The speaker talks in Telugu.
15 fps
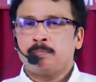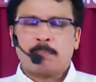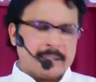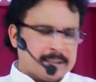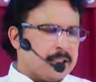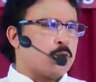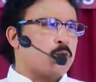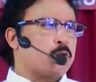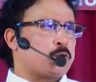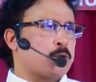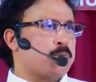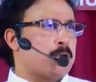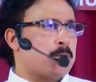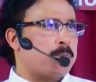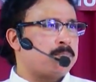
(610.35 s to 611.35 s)
ప్రతి
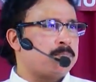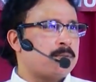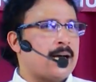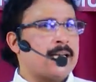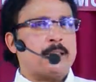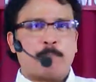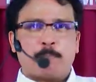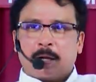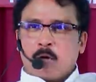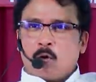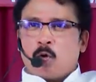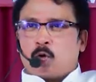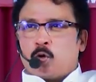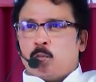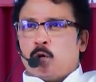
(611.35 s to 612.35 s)
కుటుంబం అది
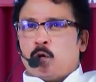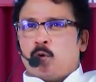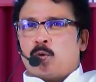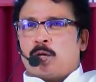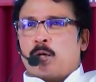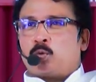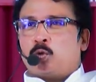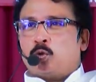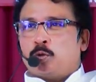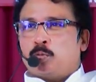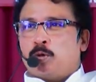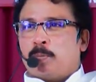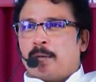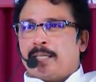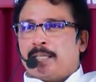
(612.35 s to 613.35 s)
పరలోకములో ఉన్న
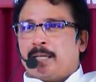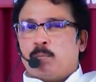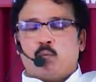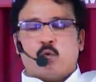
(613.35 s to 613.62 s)
కుటుంబమైన